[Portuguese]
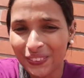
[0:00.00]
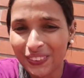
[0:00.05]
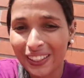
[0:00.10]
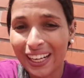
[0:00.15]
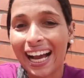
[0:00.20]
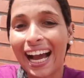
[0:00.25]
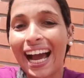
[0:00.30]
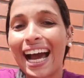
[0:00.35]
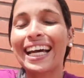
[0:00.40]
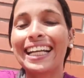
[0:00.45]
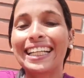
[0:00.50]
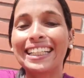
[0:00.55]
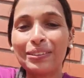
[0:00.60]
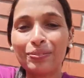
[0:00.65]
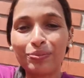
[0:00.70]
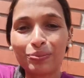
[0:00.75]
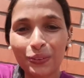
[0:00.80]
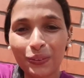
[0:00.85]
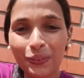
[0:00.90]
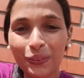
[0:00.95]

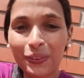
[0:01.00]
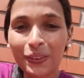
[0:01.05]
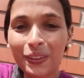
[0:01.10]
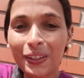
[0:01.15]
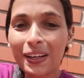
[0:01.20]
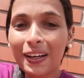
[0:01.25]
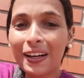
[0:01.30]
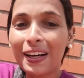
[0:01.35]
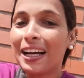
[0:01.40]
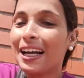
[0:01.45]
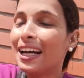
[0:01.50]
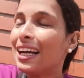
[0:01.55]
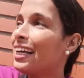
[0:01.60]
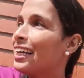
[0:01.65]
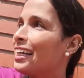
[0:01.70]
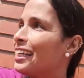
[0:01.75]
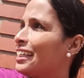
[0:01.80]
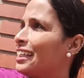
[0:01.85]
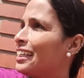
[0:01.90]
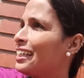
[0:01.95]
carimbo.
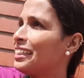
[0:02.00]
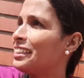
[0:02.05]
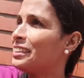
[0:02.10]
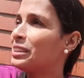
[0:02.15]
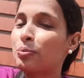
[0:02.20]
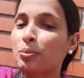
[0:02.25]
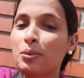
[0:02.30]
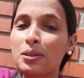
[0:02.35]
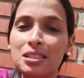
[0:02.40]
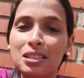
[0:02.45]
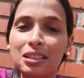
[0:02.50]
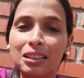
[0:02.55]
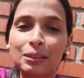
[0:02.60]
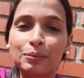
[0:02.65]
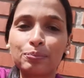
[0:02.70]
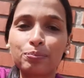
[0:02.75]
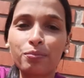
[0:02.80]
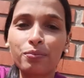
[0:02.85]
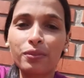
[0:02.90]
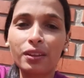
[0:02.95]
E, tipo assim,
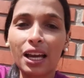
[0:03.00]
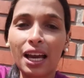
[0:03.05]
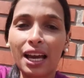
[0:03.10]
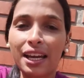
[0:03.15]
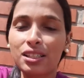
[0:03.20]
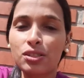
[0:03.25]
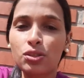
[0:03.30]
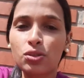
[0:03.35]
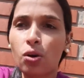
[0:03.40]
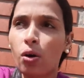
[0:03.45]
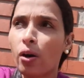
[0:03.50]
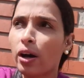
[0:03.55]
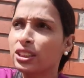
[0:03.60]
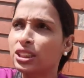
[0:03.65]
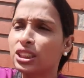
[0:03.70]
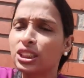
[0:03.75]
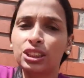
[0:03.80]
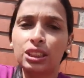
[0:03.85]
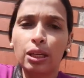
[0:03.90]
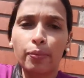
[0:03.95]
era só a gente
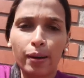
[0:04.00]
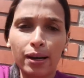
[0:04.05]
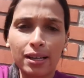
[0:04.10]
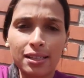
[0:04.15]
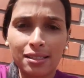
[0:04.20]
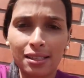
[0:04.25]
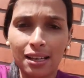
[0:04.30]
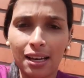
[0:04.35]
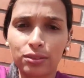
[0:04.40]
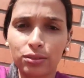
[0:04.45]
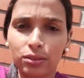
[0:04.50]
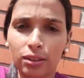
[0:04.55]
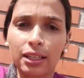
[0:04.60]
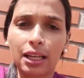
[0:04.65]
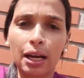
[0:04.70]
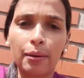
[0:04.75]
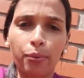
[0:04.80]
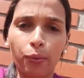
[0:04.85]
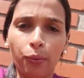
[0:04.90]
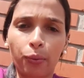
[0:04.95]
ter passado lá na
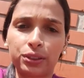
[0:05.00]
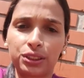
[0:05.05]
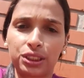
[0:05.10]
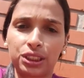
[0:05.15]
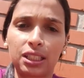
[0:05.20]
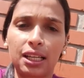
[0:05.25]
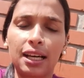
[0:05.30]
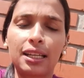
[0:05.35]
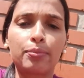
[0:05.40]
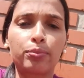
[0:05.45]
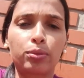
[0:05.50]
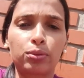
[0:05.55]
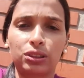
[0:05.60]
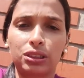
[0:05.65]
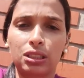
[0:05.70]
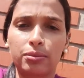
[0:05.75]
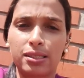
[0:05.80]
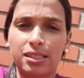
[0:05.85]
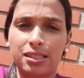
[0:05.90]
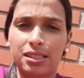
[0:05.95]
ponte, lá na ponte da
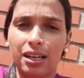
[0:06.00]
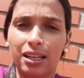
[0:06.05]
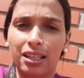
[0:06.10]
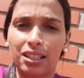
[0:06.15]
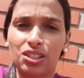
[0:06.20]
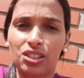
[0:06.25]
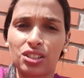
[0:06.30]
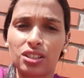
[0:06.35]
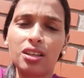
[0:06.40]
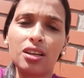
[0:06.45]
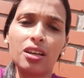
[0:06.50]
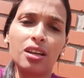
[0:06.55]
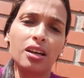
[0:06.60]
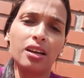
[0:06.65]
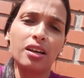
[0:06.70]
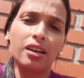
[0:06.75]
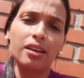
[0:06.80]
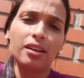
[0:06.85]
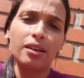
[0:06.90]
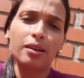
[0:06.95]
amizade,
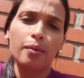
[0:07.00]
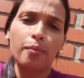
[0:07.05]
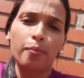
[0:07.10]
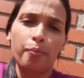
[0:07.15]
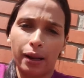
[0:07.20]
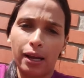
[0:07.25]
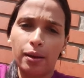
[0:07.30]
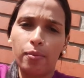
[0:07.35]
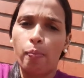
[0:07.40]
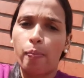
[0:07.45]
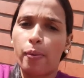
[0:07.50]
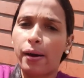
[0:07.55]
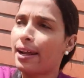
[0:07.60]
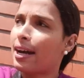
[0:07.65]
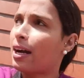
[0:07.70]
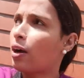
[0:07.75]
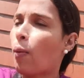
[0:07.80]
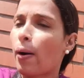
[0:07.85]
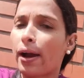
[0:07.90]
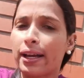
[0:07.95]
pra ir pro
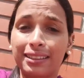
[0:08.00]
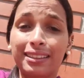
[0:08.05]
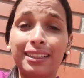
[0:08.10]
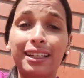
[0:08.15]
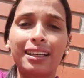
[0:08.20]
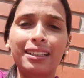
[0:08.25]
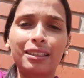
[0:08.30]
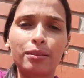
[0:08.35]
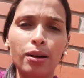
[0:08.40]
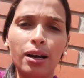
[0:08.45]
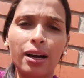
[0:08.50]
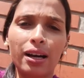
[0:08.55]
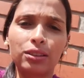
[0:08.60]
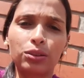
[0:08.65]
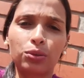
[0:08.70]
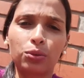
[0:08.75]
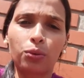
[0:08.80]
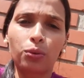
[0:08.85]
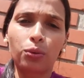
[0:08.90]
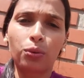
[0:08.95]
Paraguai e ter carimbado
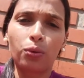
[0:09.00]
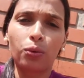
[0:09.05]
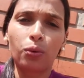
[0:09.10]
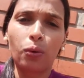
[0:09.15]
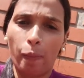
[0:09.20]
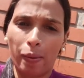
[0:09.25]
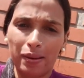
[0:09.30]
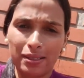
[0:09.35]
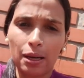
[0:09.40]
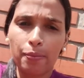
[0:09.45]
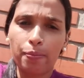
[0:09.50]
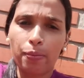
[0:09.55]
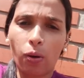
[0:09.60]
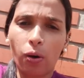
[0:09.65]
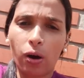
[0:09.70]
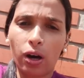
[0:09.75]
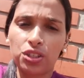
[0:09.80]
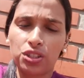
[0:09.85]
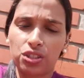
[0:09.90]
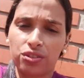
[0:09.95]
o, o
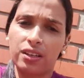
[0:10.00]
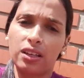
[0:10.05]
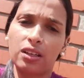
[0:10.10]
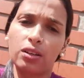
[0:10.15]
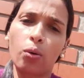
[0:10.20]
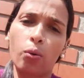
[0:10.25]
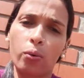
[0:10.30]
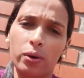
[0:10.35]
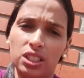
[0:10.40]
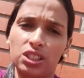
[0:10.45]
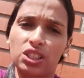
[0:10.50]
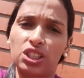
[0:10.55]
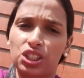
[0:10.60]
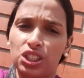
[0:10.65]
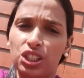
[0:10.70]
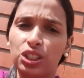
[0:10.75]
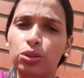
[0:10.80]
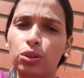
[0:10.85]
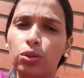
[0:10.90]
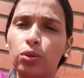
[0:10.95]
passaporte, falando coisa, a gente
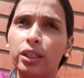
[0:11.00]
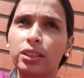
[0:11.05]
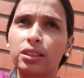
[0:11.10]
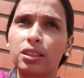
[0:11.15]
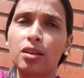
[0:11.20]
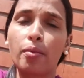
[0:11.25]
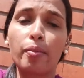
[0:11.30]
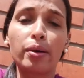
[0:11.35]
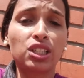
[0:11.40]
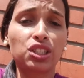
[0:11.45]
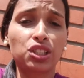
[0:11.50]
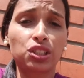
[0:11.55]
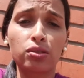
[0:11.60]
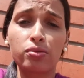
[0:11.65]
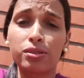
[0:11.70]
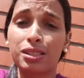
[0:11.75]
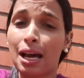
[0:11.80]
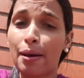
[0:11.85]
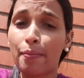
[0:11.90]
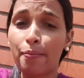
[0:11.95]
entrou, entendeu? Mas a gente não
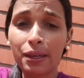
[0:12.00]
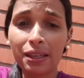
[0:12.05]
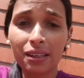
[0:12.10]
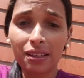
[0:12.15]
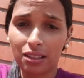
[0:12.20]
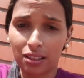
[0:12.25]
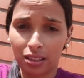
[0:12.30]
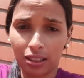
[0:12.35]
sabia.